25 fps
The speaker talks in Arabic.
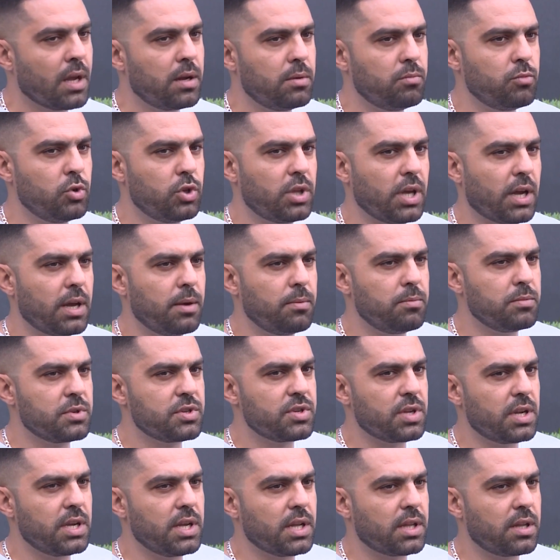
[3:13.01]
المنتخب
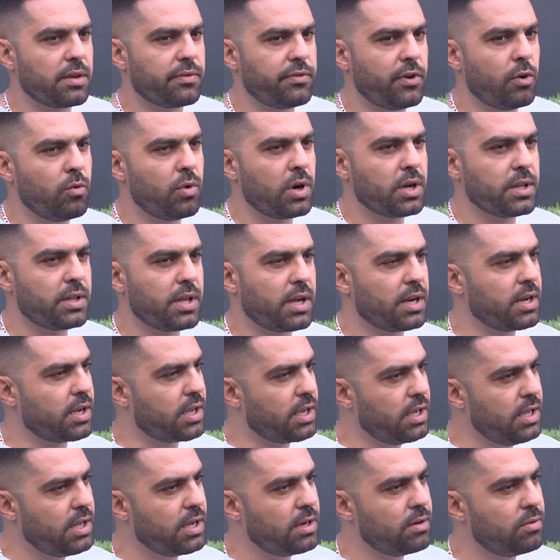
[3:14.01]
المصري يتفوق
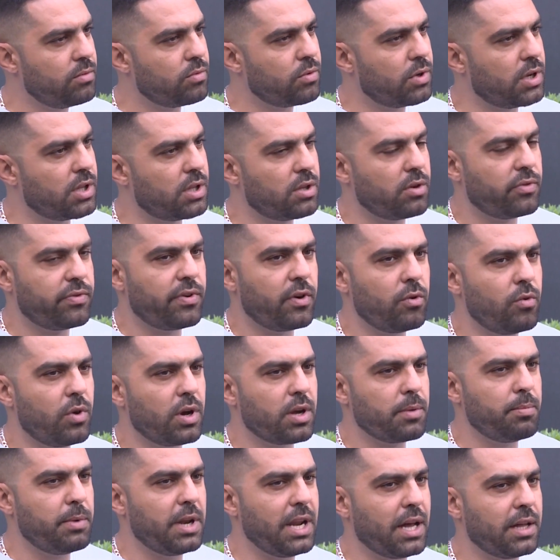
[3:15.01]
تاريخيا ويتفوق
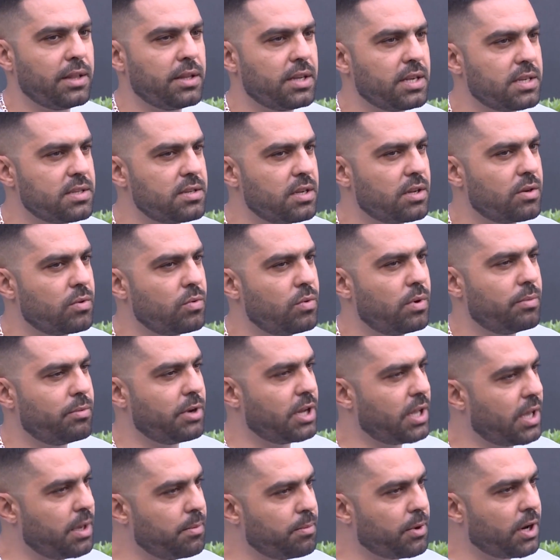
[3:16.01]
بالعناصر
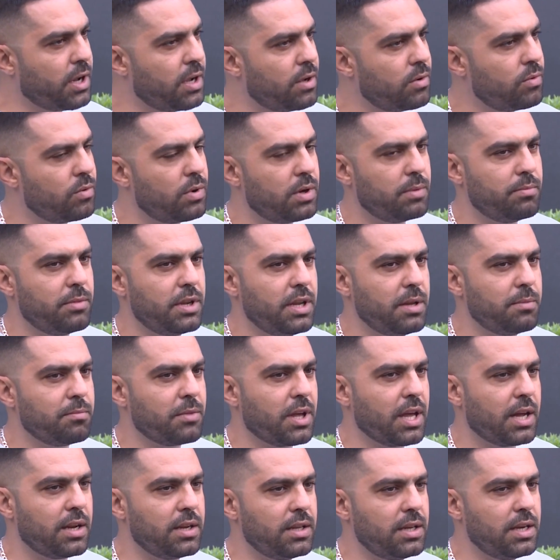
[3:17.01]
وبالخبرة
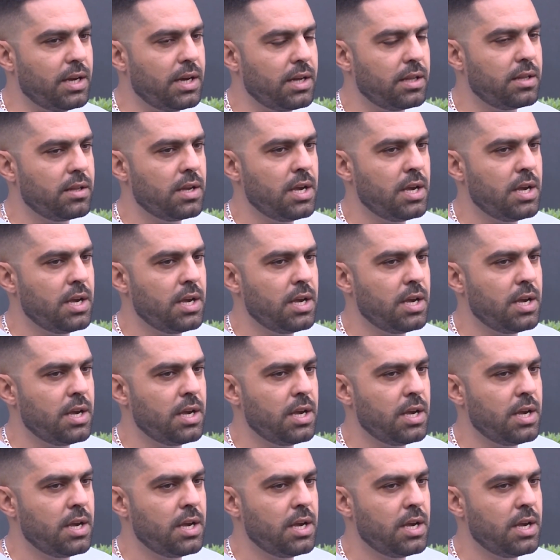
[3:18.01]
وبالإمكانيات